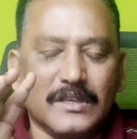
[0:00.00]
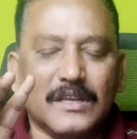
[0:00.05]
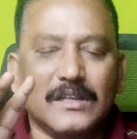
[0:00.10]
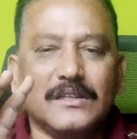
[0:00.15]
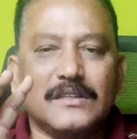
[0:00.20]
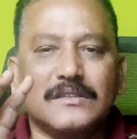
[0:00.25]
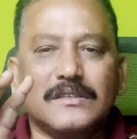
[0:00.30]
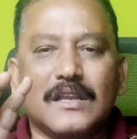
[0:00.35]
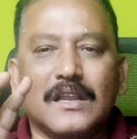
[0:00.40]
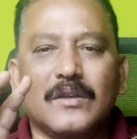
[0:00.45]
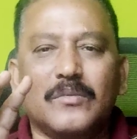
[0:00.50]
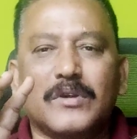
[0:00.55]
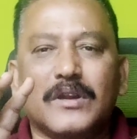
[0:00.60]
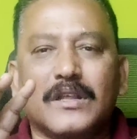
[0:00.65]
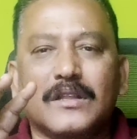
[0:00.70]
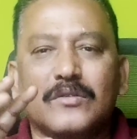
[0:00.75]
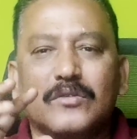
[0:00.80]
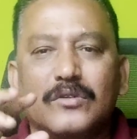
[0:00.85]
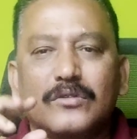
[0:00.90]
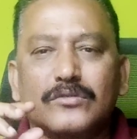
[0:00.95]
சேர்ந்து
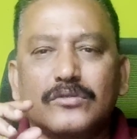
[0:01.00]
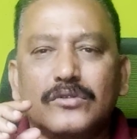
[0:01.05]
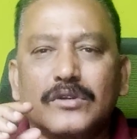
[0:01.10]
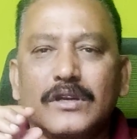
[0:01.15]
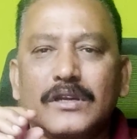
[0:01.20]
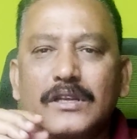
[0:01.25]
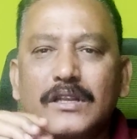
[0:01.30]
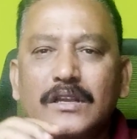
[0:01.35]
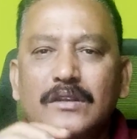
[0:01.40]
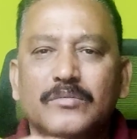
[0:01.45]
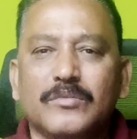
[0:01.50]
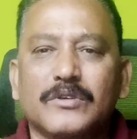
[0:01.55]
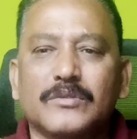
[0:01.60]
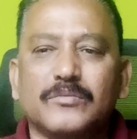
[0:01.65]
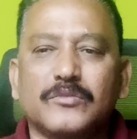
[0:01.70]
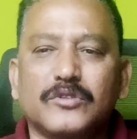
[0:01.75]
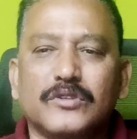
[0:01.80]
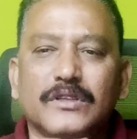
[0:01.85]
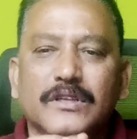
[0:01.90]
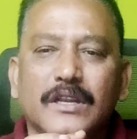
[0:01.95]
செயல்படாத ஒரு சூழல்
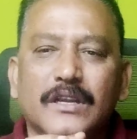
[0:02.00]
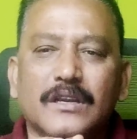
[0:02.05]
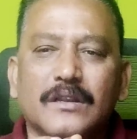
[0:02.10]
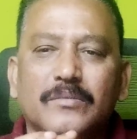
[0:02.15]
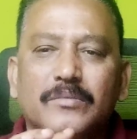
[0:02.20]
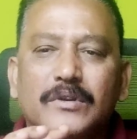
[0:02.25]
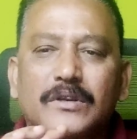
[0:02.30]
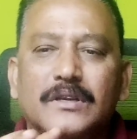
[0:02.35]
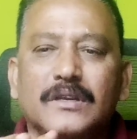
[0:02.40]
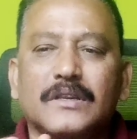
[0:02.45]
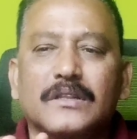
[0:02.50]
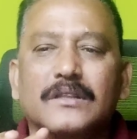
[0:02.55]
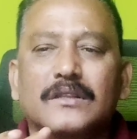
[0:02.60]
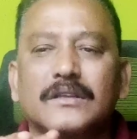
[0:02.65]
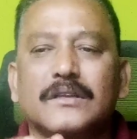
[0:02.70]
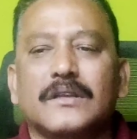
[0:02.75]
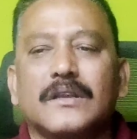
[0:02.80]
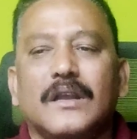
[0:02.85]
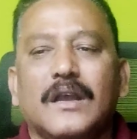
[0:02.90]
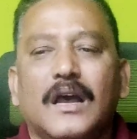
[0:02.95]
ஏற்படும் போது என்ன பண்ணுறது